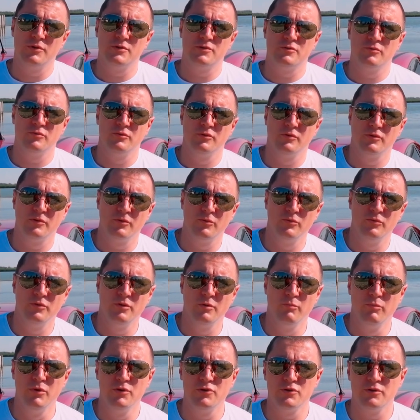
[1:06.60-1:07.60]
сегодня такой
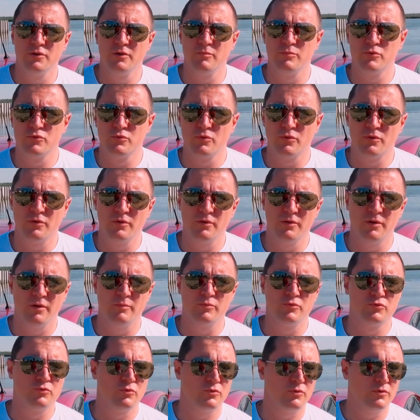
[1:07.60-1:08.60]
необычный обзор.
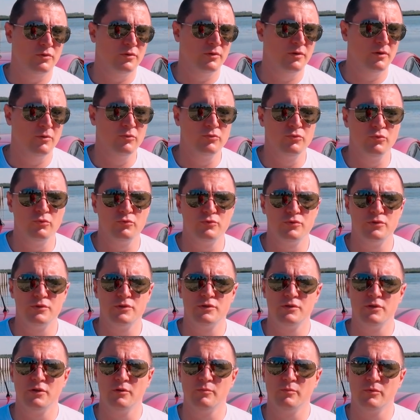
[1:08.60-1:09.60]
Обзор
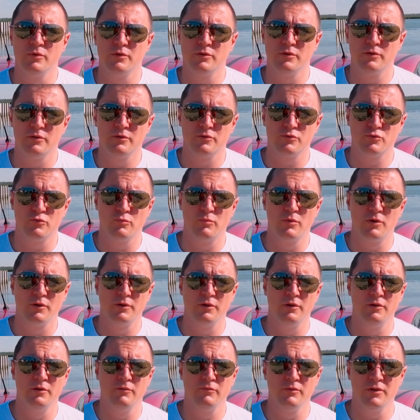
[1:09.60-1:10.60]
аудиосистемы,
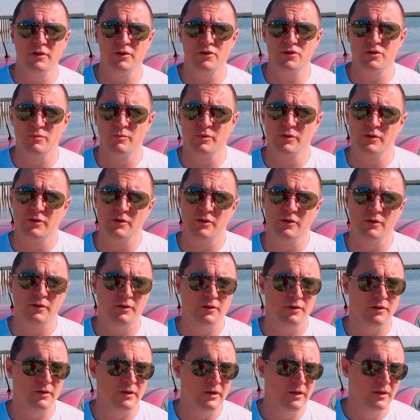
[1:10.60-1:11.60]
собранной не в нашем
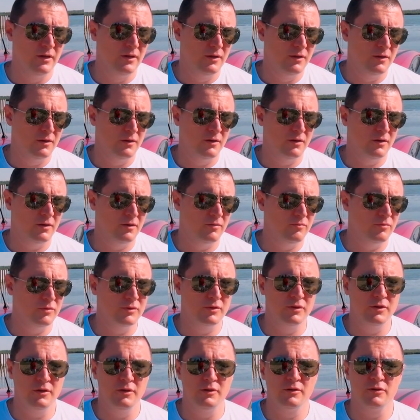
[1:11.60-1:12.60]
ателье, а в
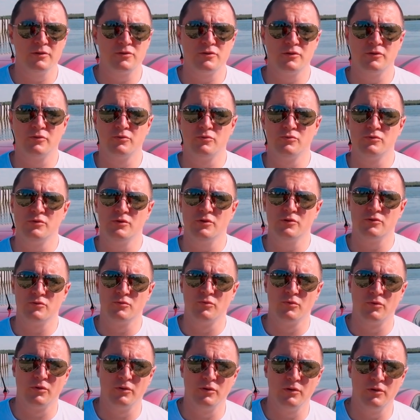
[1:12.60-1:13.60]
ателье наших друзей из
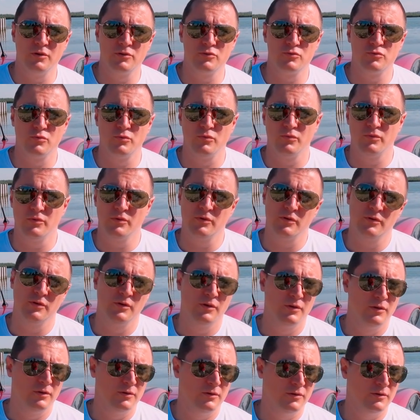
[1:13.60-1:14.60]
города Азова.
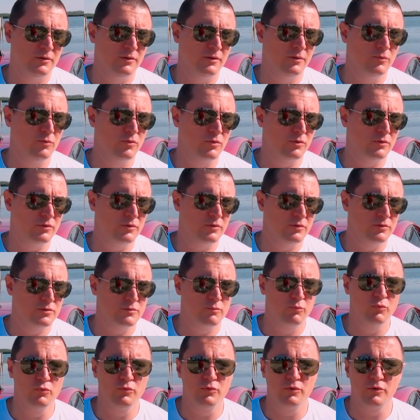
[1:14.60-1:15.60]
Это город
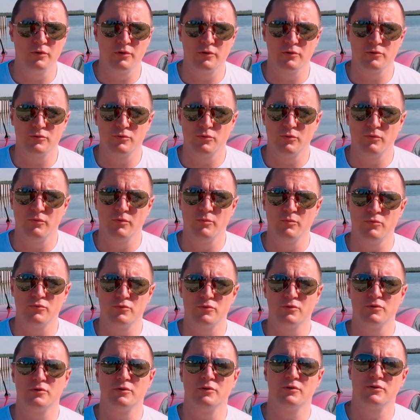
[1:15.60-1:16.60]
спутник Ростова,
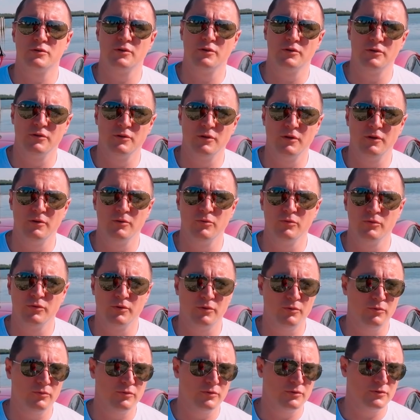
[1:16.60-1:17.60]
можно сказать, недалеко
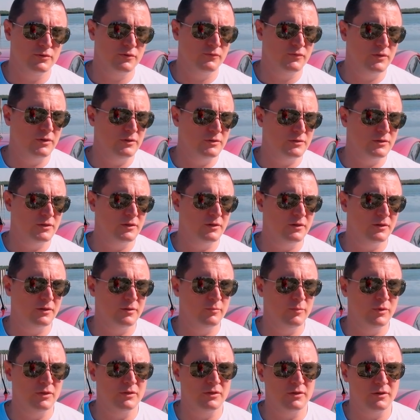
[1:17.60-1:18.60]
находится, в 30
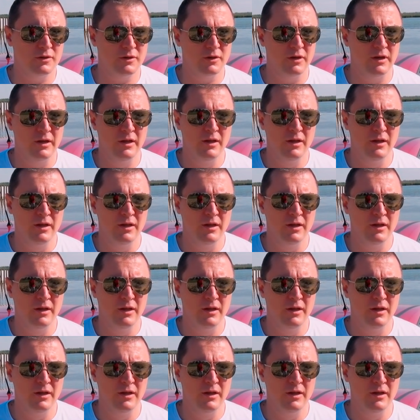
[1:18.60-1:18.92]
километрах.